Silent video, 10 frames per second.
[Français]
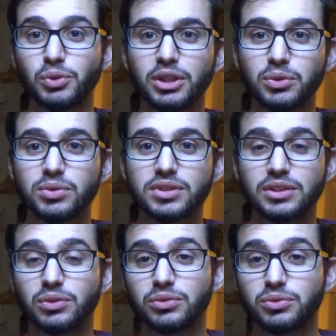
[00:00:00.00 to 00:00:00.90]
tous. Et
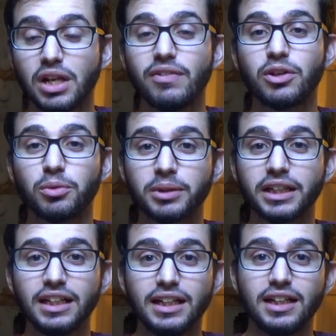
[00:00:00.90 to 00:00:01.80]
donc, vous l'avez
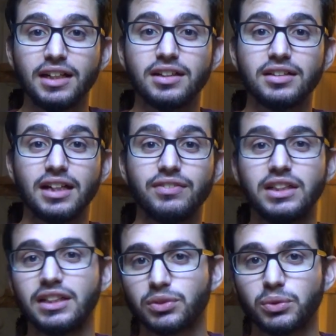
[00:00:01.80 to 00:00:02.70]
compris, euh, avec
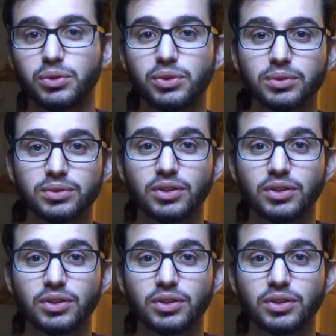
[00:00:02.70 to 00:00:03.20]
l'introduction,